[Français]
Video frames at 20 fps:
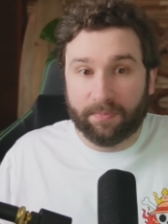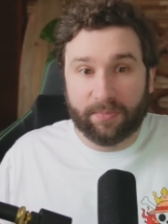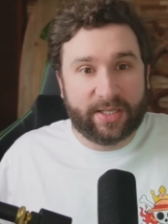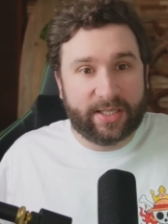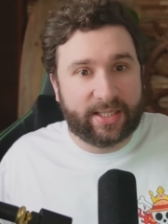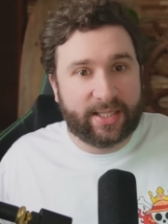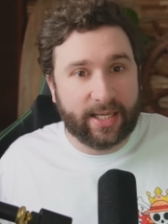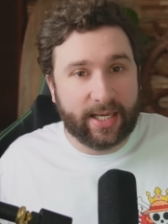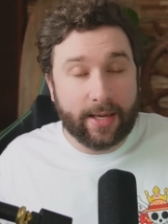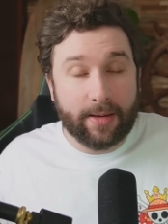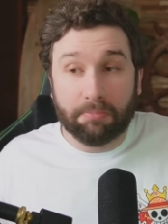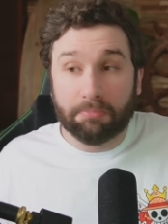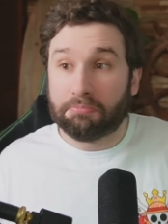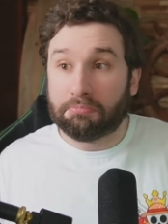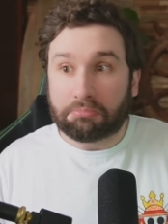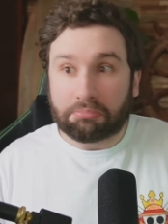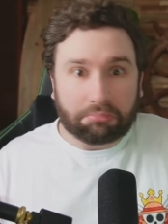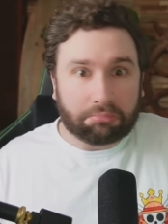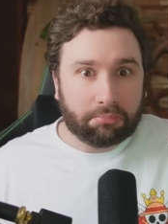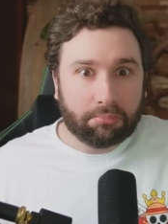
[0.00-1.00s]
si
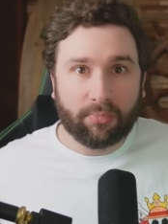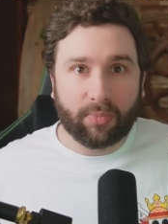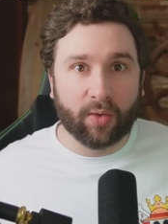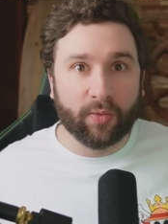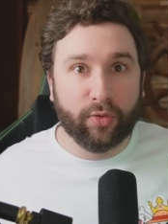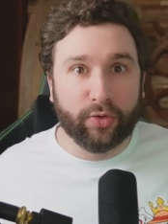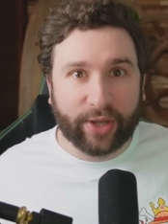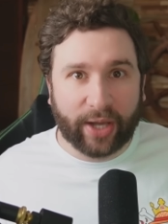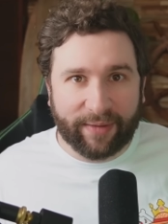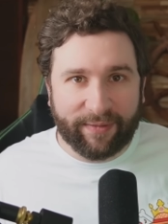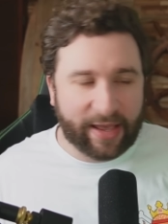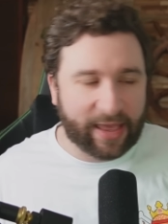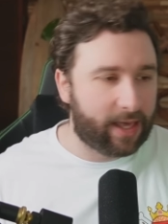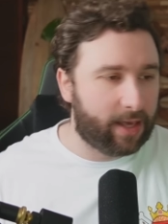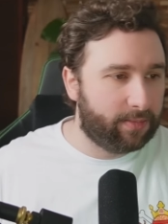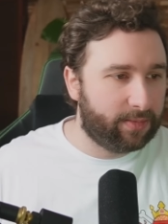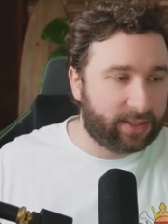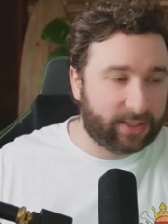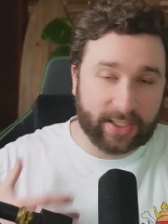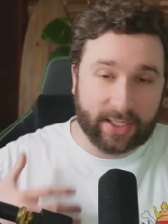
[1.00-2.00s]
vous
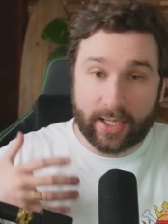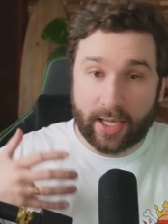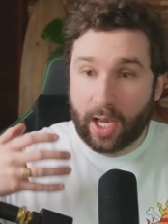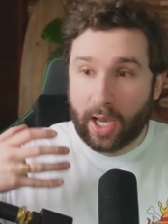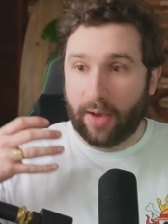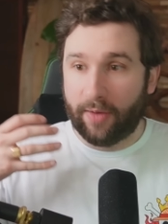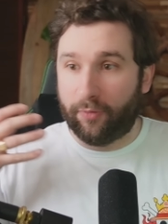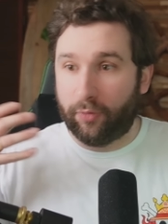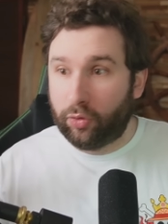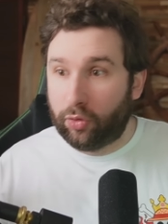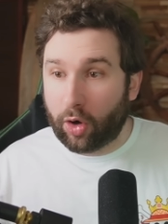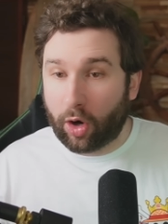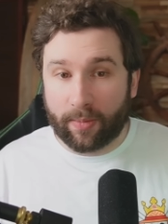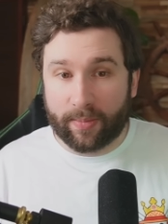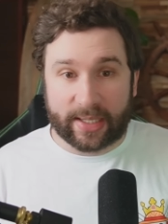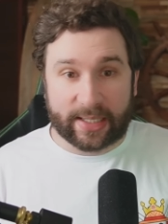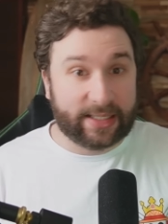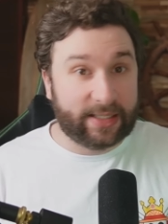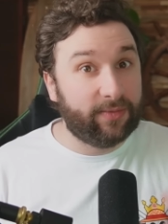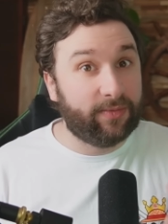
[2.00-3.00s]
travaillez, si vous
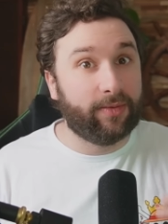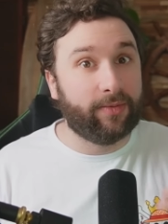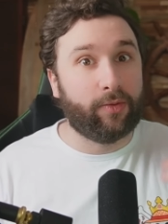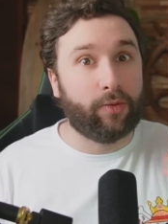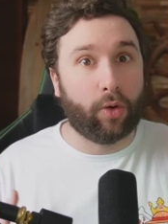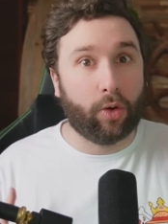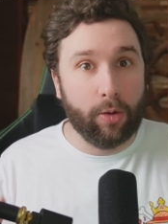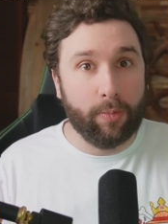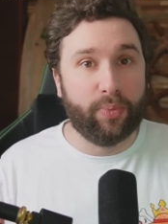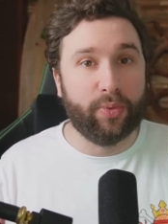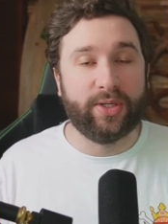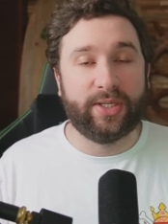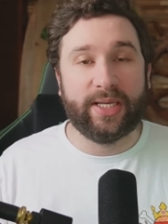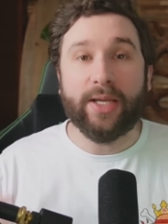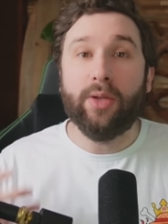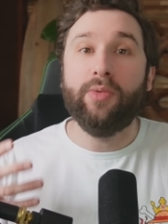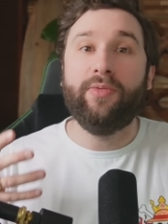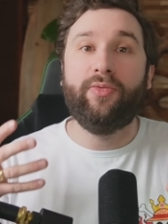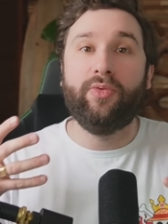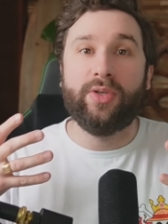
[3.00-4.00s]
dormez, si vous vous
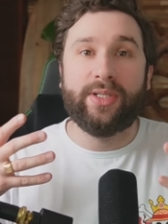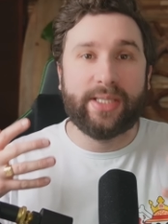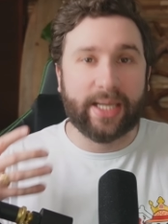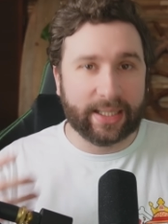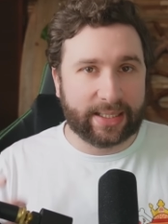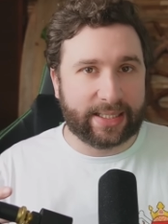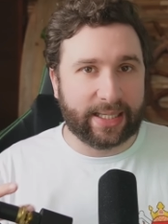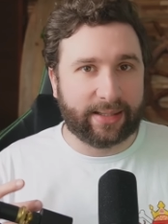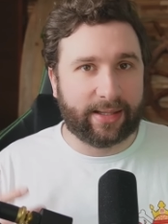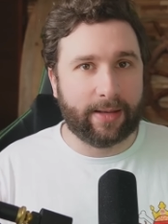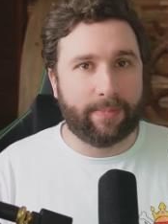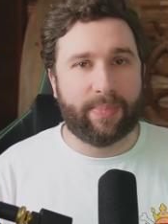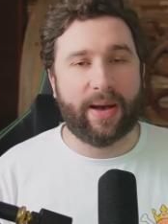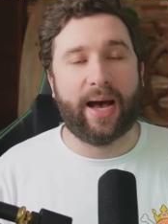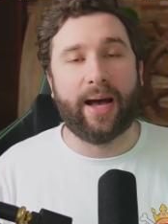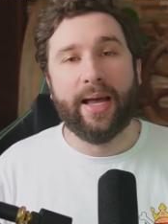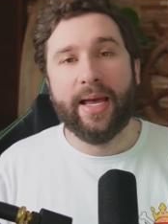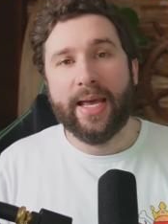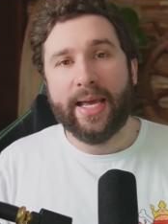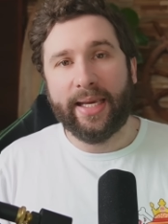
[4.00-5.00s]
reposez, ne vous inquiétez
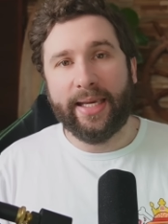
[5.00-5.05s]
pas.